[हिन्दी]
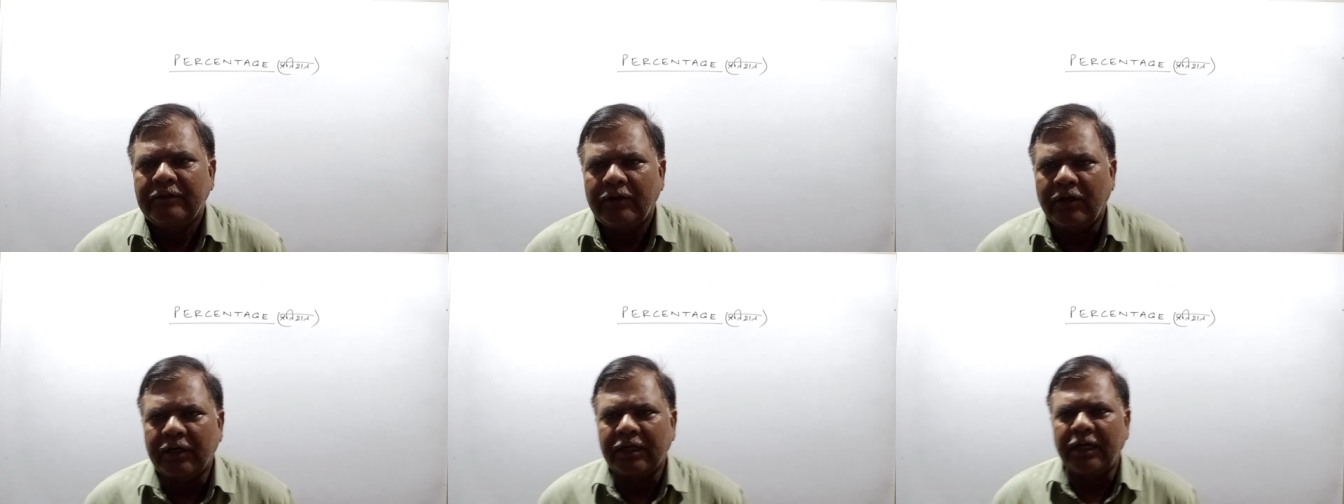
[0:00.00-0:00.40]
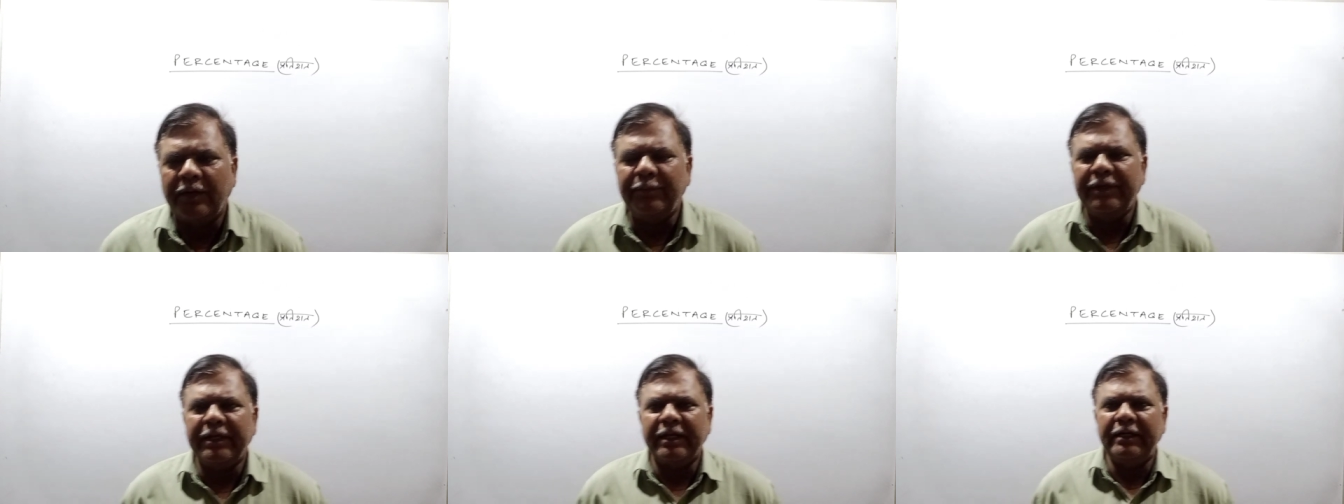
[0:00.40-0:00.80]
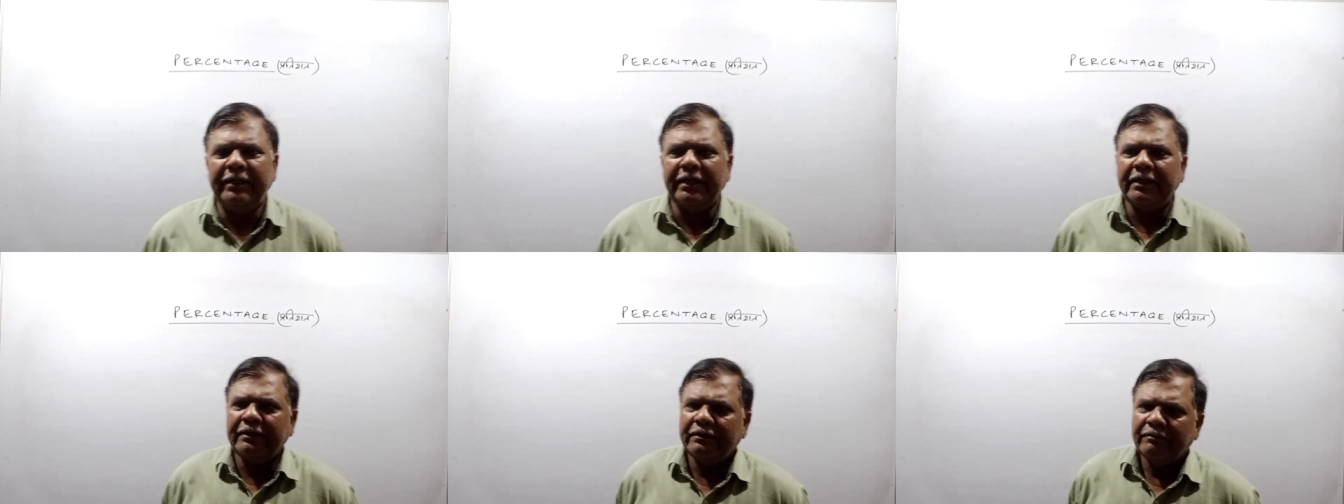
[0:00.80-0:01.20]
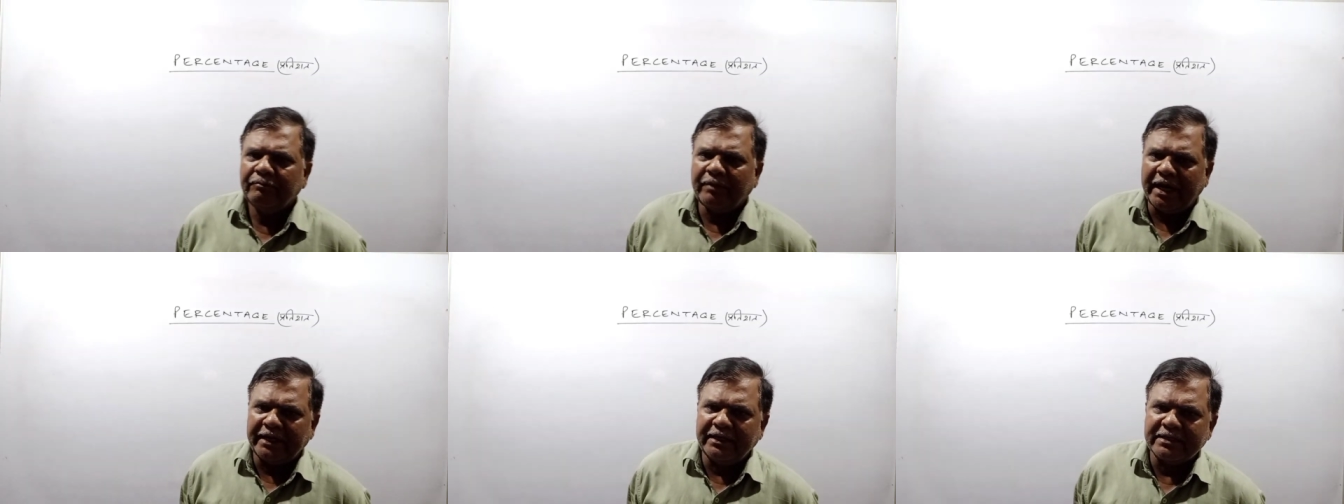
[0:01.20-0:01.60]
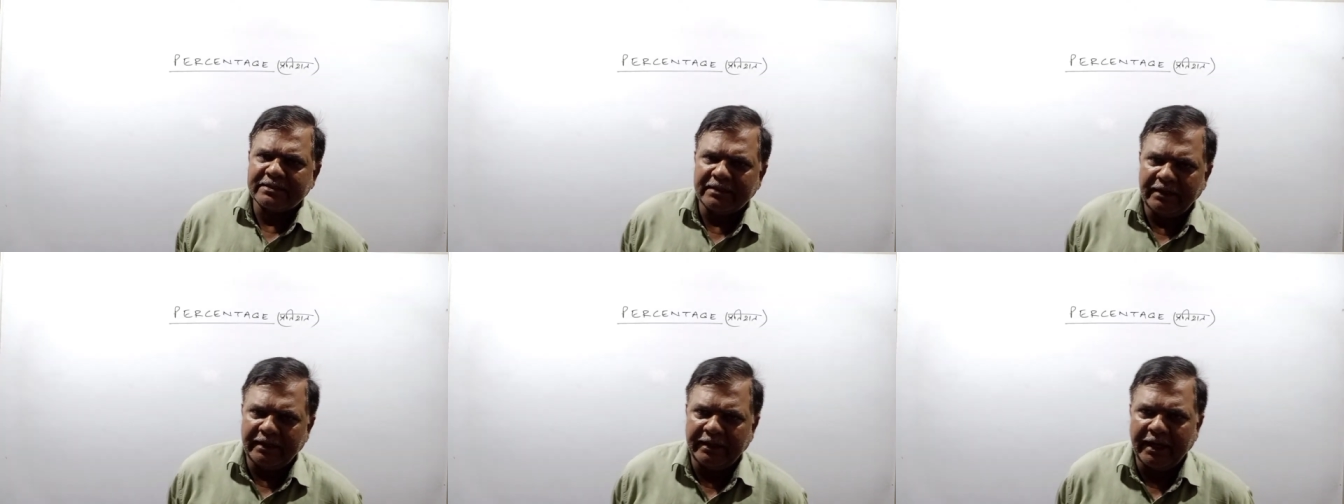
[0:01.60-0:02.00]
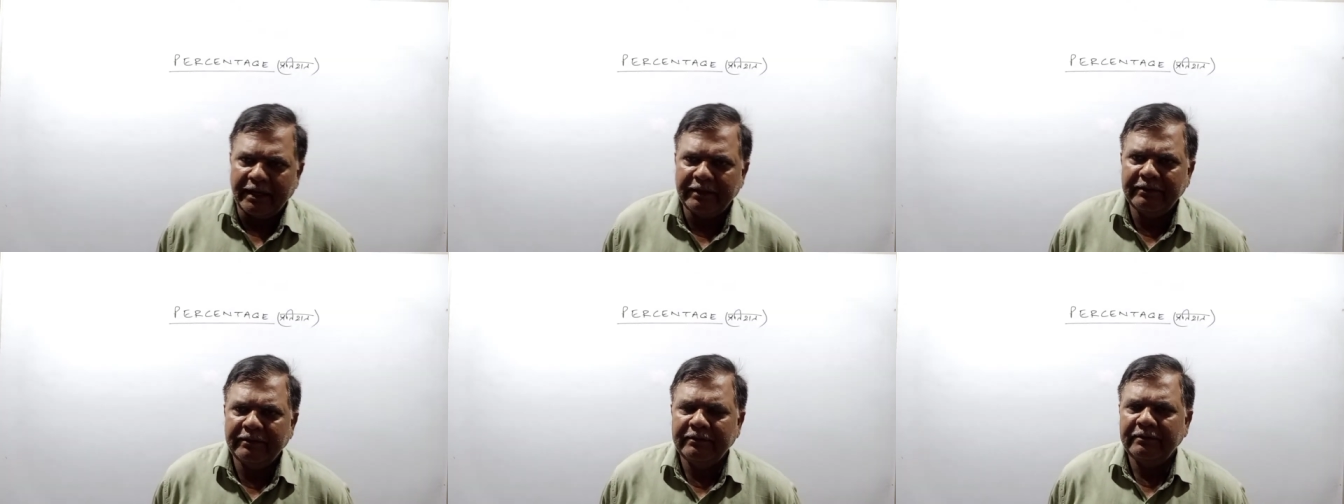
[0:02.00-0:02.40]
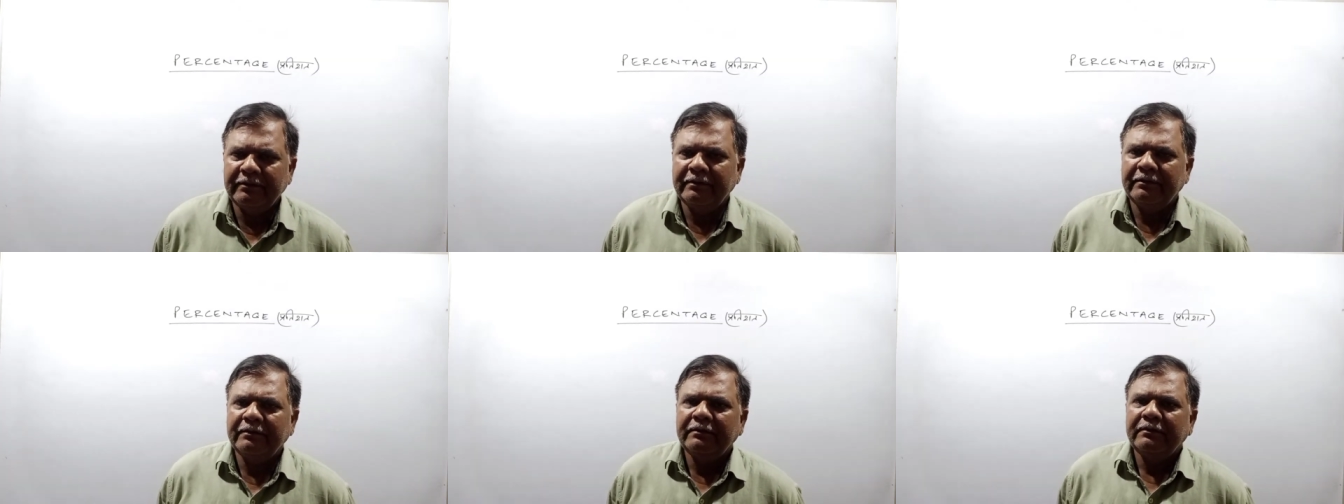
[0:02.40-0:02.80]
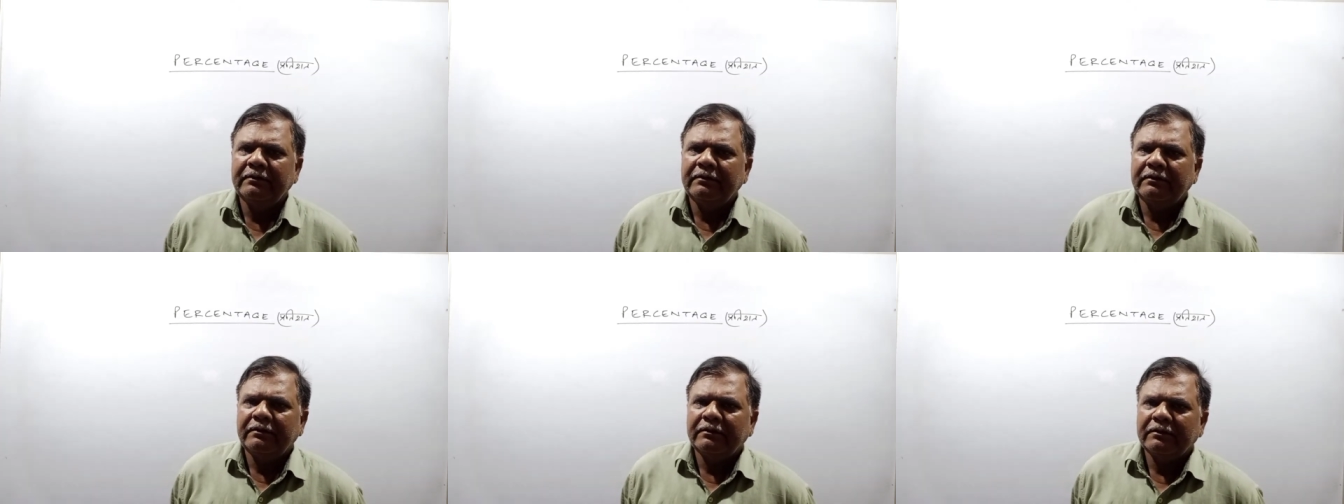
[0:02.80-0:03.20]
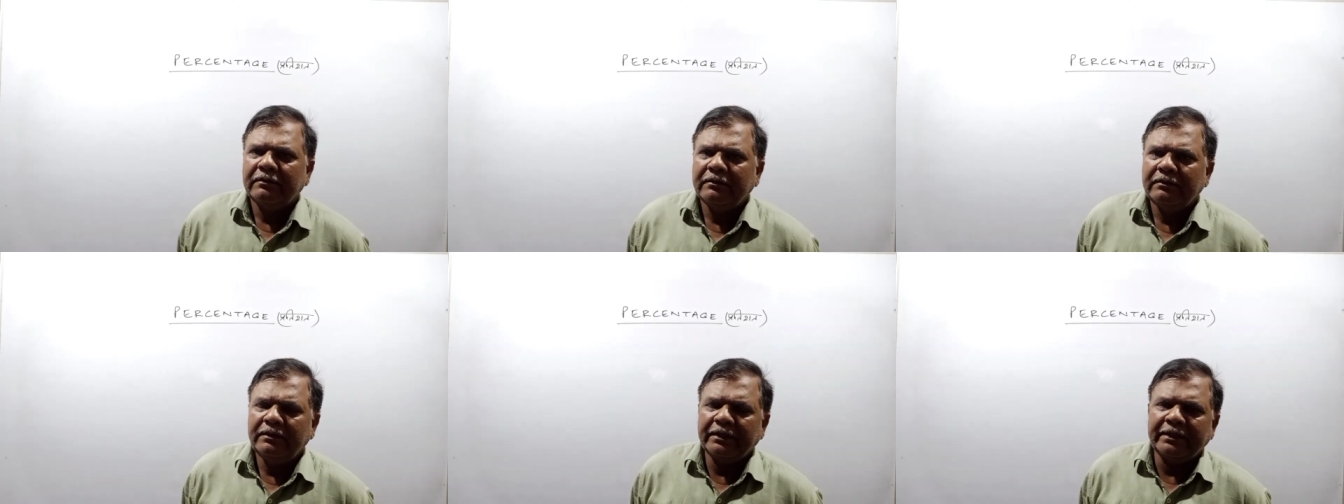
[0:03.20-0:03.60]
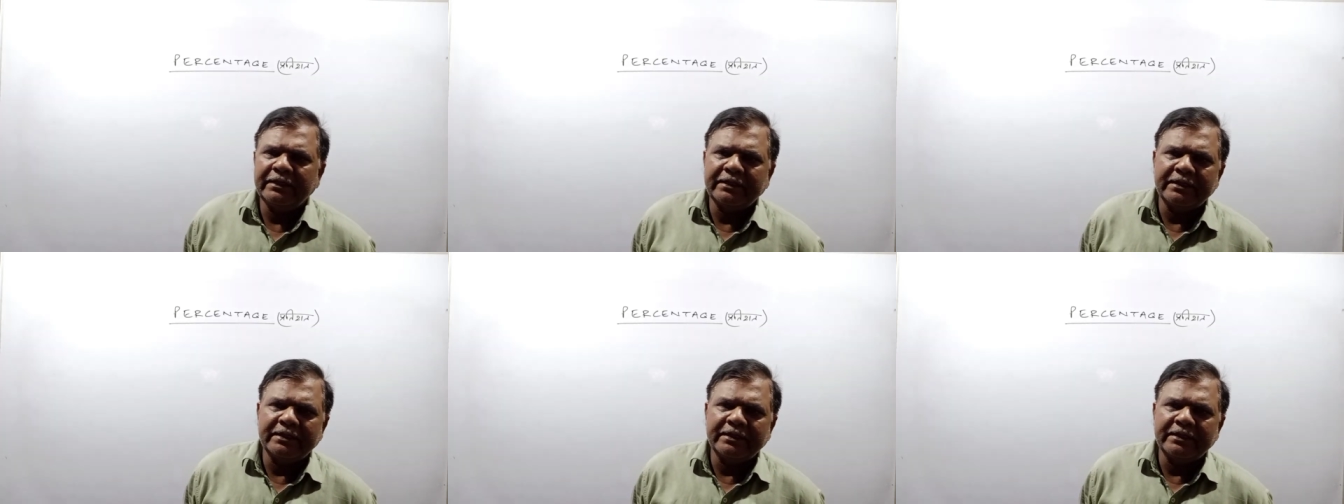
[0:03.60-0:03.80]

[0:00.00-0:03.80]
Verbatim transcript: और कमी के लिए माइनस लेना है लेकिन